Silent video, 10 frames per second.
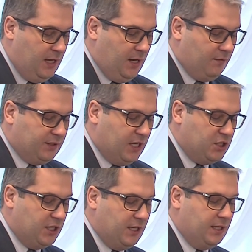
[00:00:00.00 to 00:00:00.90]
В
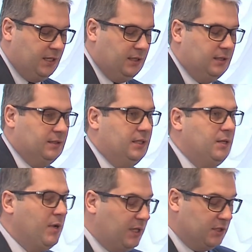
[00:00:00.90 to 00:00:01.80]
отношении
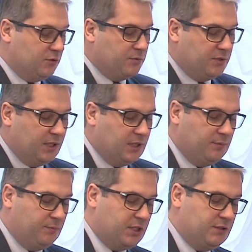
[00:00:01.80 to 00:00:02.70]
нанимателей и
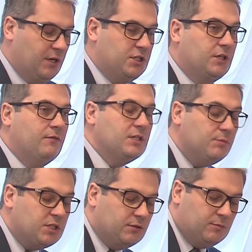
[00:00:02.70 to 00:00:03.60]
собственников, проживающих в
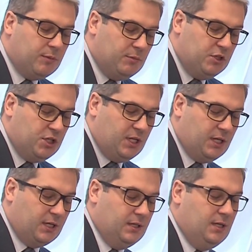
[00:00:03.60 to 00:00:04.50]
8 жилых
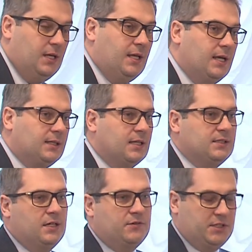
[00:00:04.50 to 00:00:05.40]
помещениях и
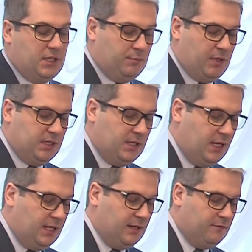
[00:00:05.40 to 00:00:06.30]
отказавшихся от
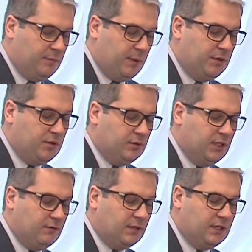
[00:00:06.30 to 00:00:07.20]
переселения в
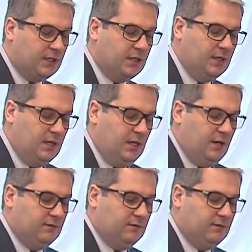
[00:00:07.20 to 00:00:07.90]
приобретенные квартиры, в